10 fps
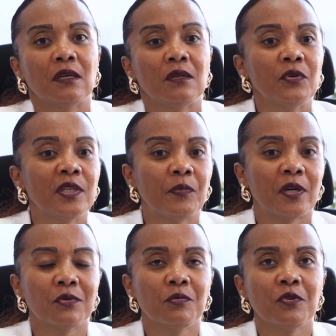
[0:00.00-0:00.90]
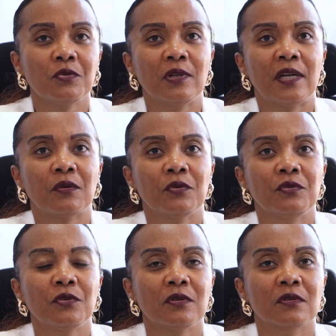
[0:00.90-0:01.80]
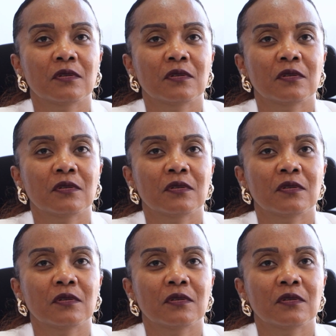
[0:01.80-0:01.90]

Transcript: le département de La Réunion,